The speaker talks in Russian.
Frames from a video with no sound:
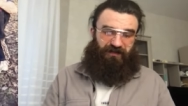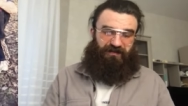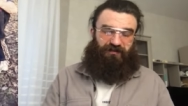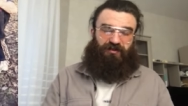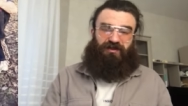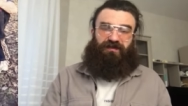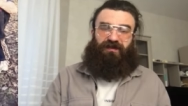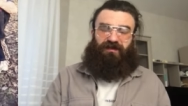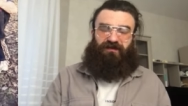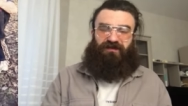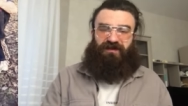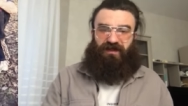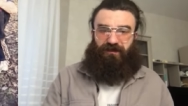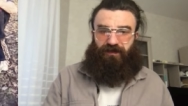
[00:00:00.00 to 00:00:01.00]
возможно,
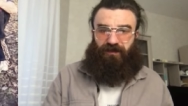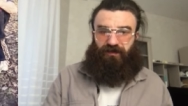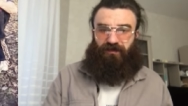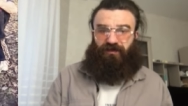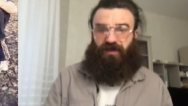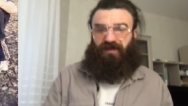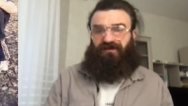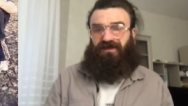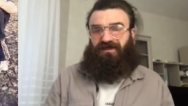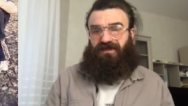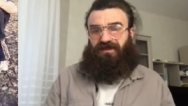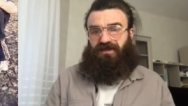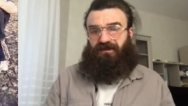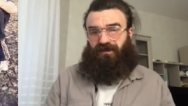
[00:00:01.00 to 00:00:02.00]
пойдет в терапию, а к
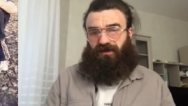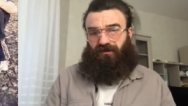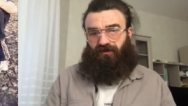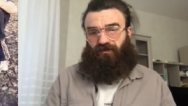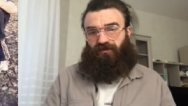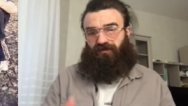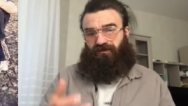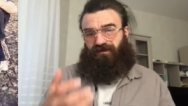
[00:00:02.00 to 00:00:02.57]
27, ну,